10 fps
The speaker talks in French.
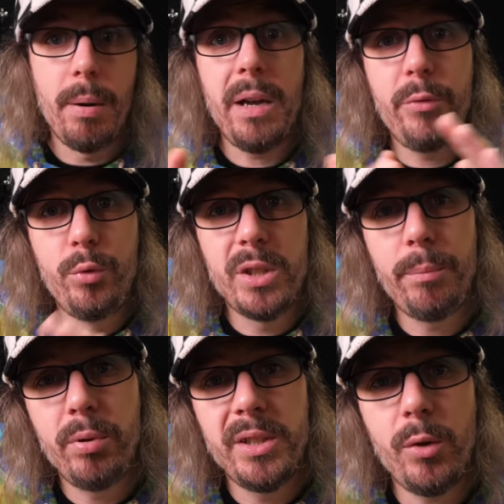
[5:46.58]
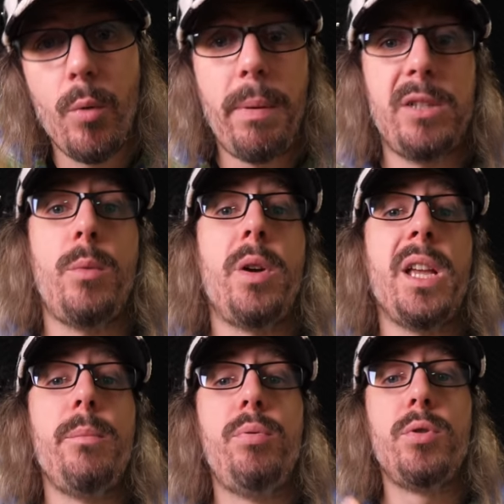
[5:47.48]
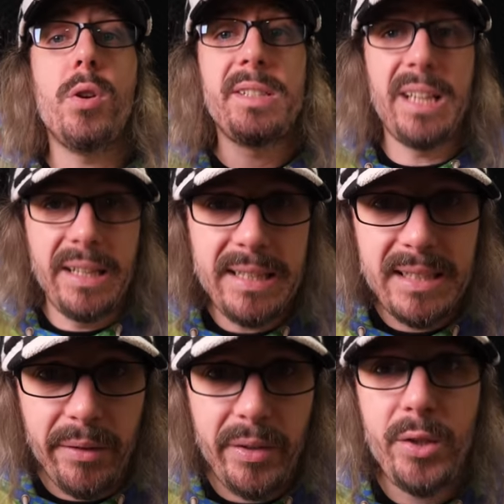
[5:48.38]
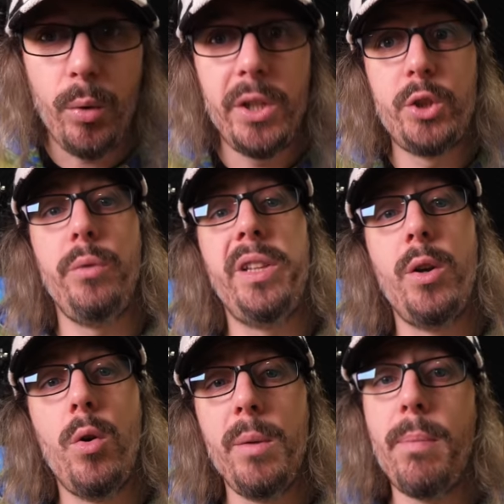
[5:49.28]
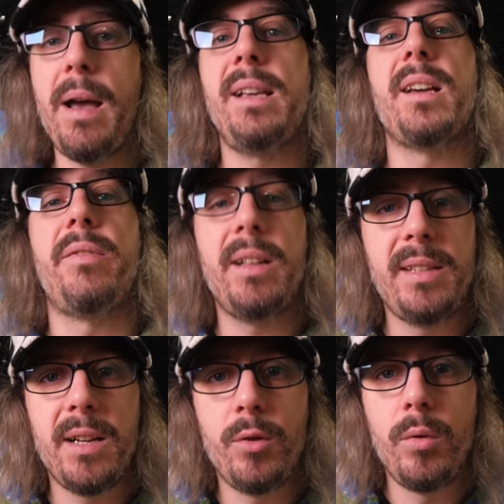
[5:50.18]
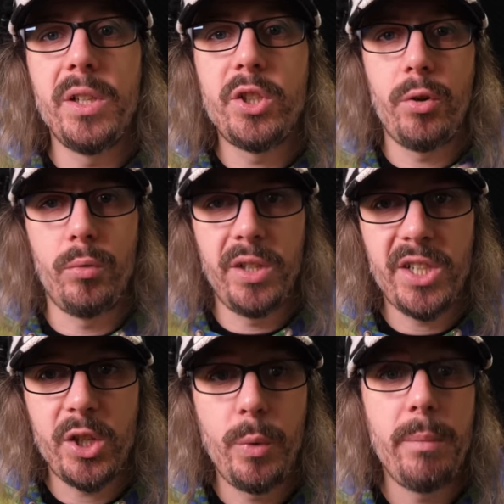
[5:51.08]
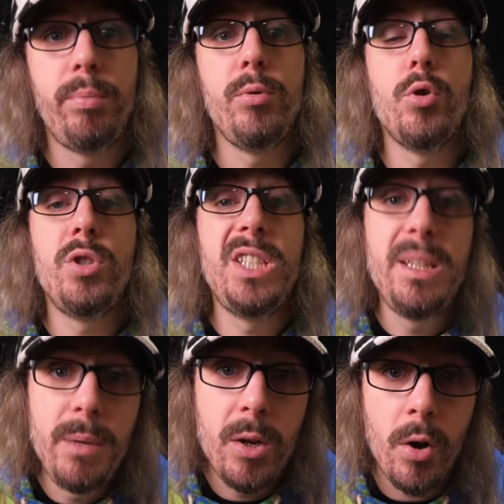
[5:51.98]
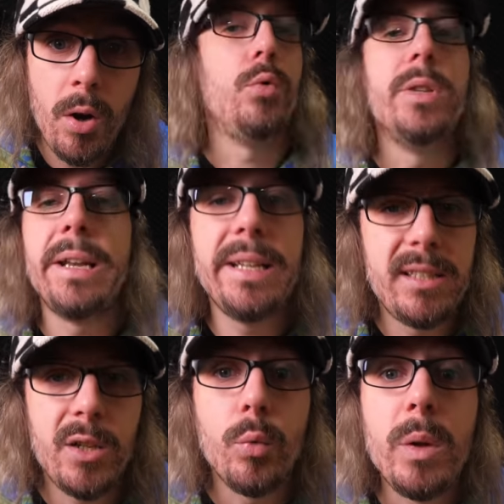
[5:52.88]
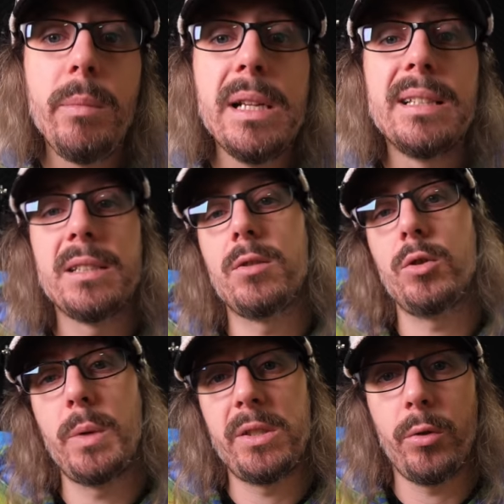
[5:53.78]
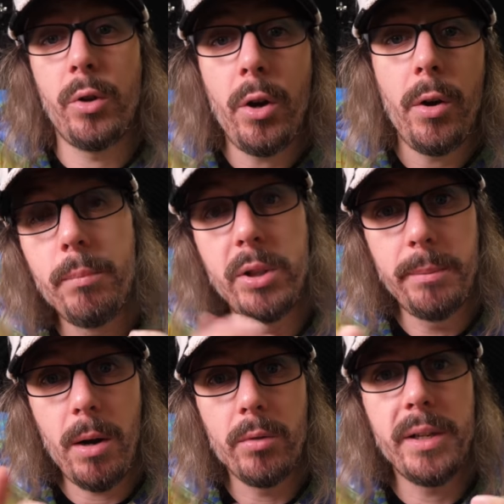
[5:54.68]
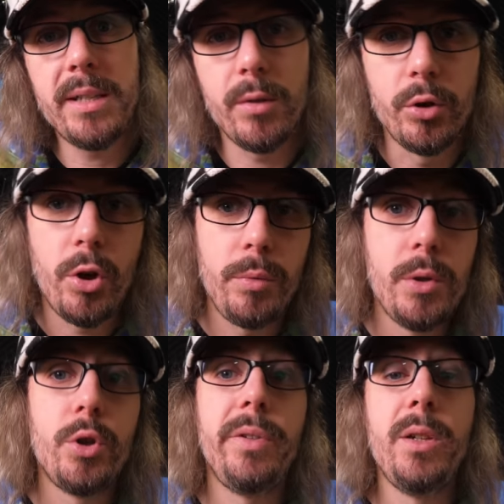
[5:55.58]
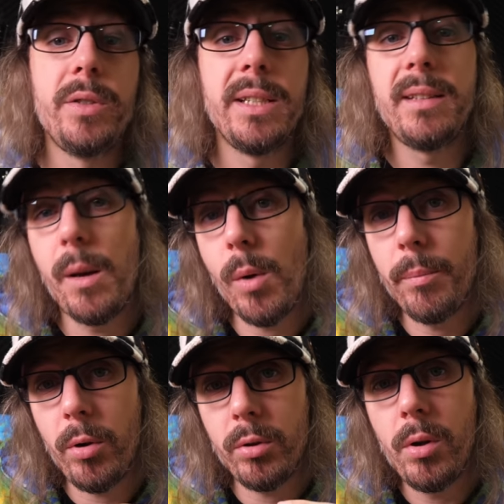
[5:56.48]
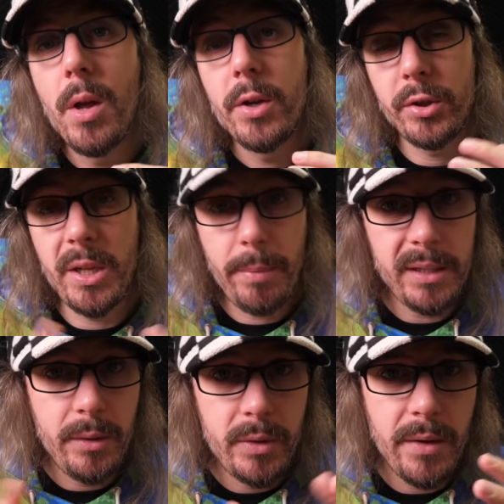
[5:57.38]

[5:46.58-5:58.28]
Bref, tout ça pour dire qu'on passe en moyenne plusieurs années de sa vie sur les jeux vidéo. Il paraît qu'à 21 ans, les jeunes ont déjà joué plus de 10 000 heures. Une année, c'est 8 760 heures. Petite parenthèse, aujourd'hui, le jeu vidéo, c'est tellement important. Je ne sais pas si vous